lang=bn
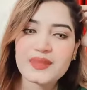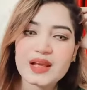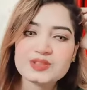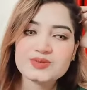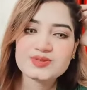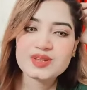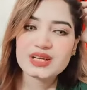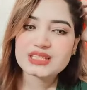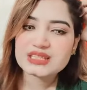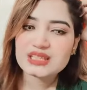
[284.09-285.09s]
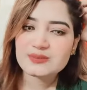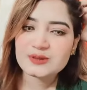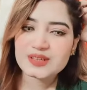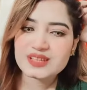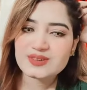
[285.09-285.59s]
সুন্দর লাগছে
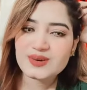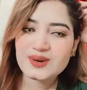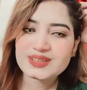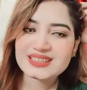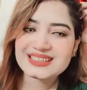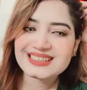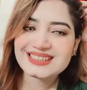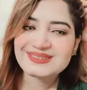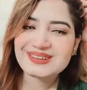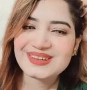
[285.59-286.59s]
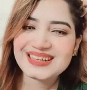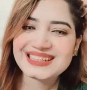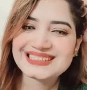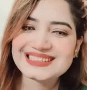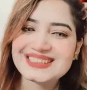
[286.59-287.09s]
আপনাকে কিন্তু হঠাৎ দেখে ভয়
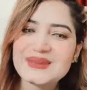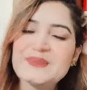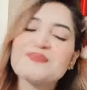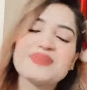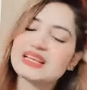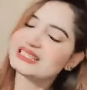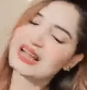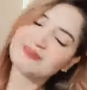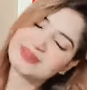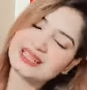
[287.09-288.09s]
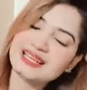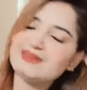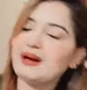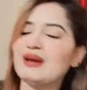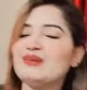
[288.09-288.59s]
লাগছে সামনে
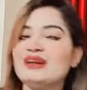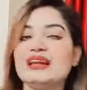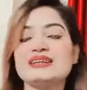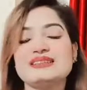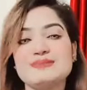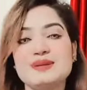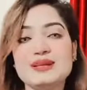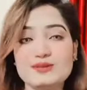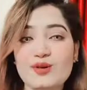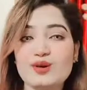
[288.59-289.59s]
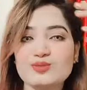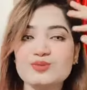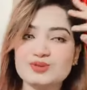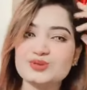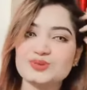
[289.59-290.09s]
দেখে ভালোই লাগছে মানে একটু
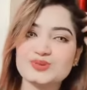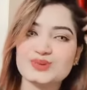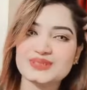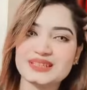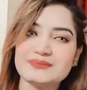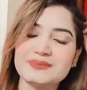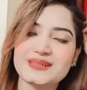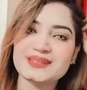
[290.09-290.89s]
অদ্ভুত সুন্দর টাইপের